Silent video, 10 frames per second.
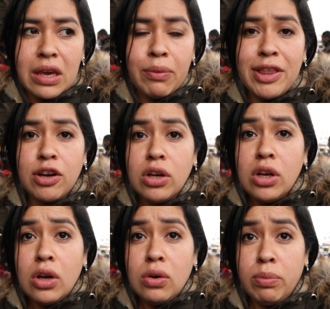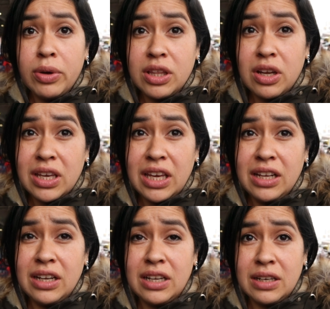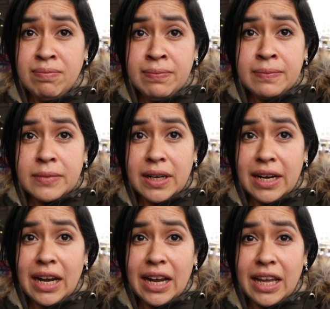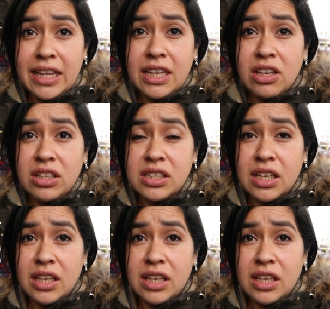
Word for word: Y bueno, un poquito aquí relajaditos,